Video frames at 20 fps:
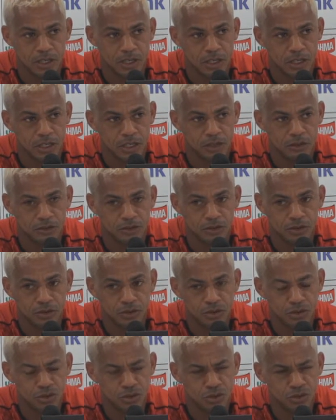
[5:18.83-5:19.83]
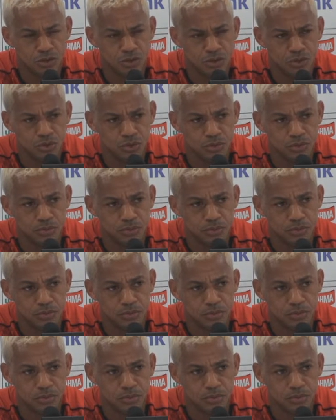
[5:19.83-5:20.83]
E foi um jogo,
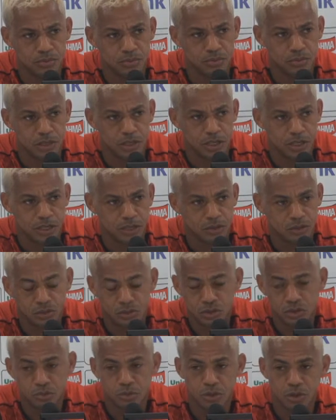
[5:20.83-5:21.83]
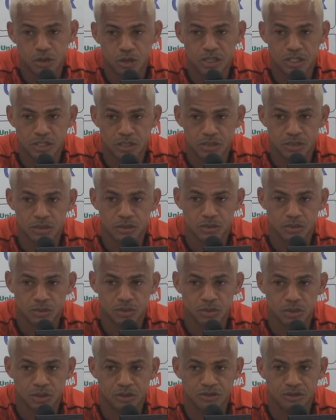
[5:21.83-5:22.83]
é, um dos piores
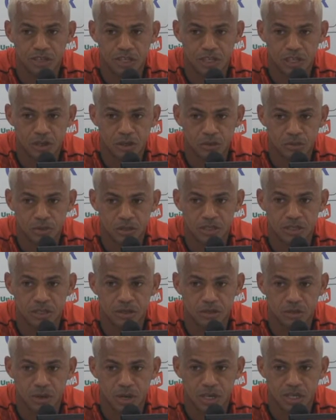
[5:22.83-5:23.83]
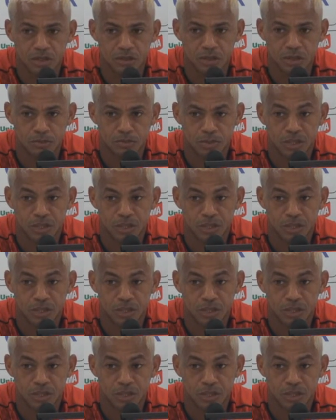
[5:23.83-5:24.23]
do Joinville na competição, eu acho, né?